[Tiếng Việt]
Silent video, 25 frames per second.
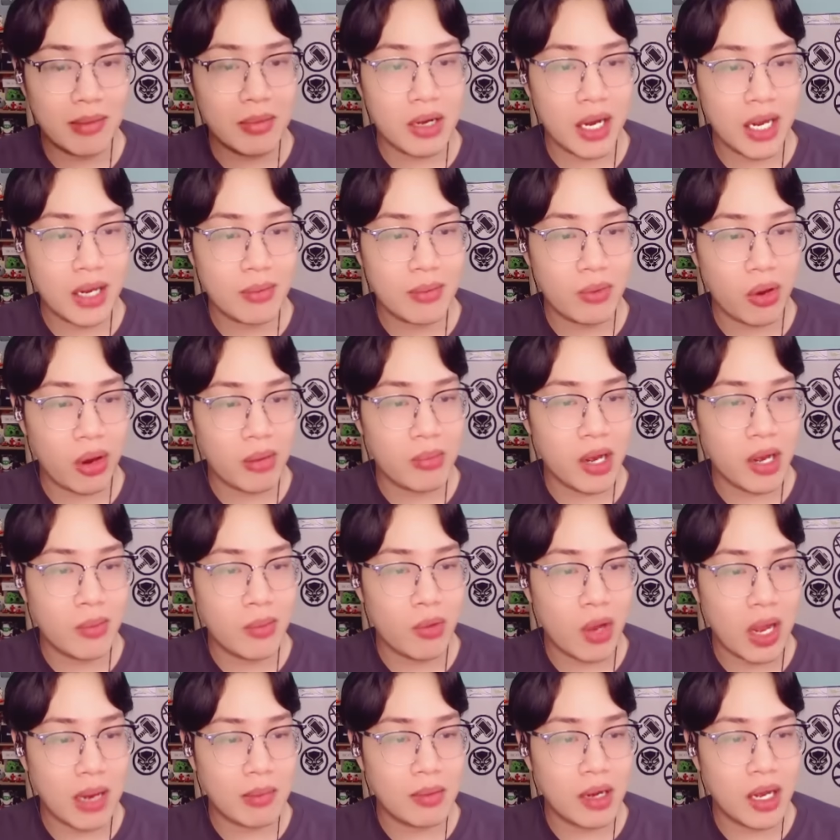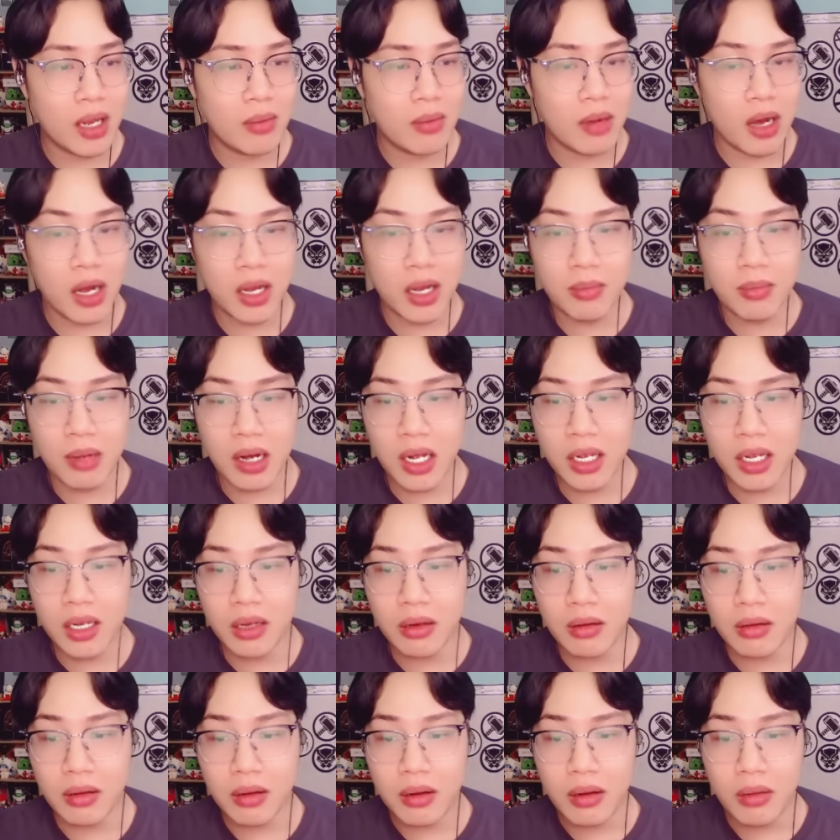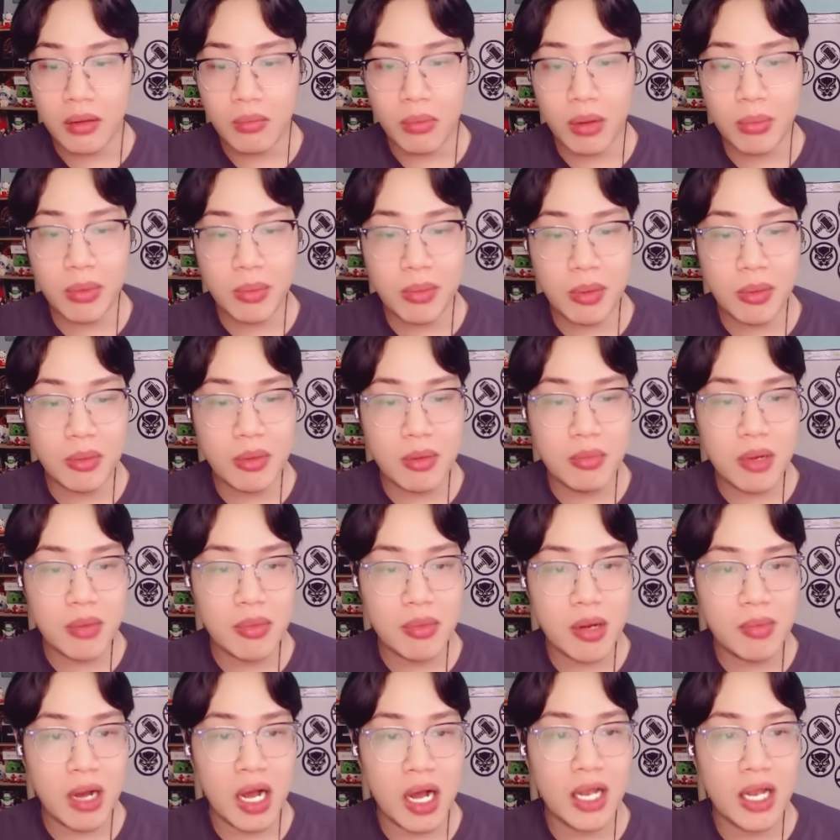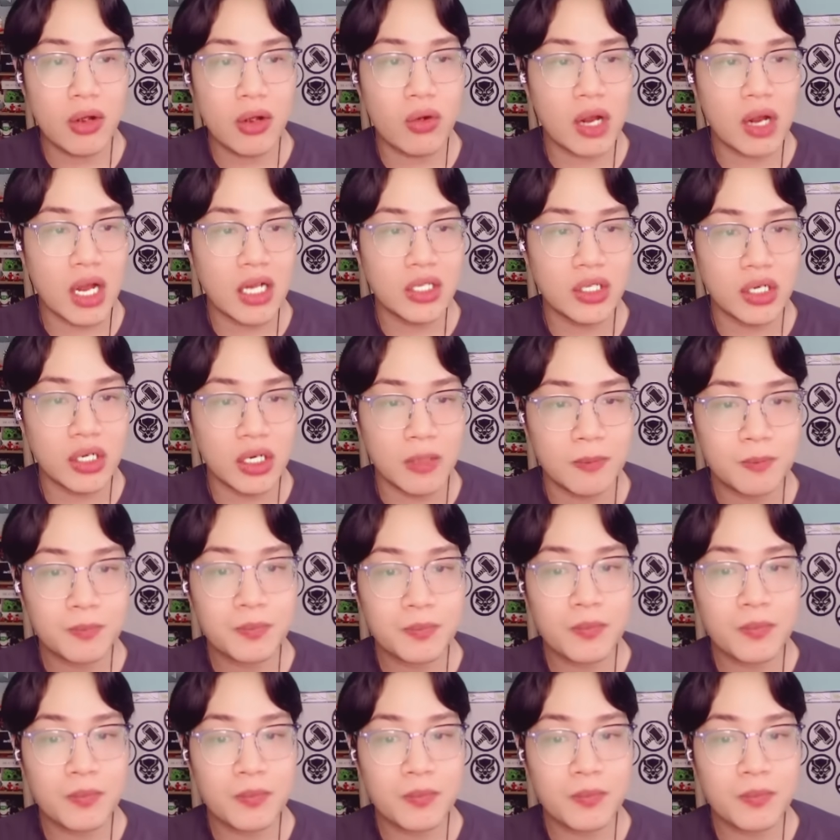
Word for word: mới món ăn mới món ăn mới mới mới mới mới mới mới, mới ok chưa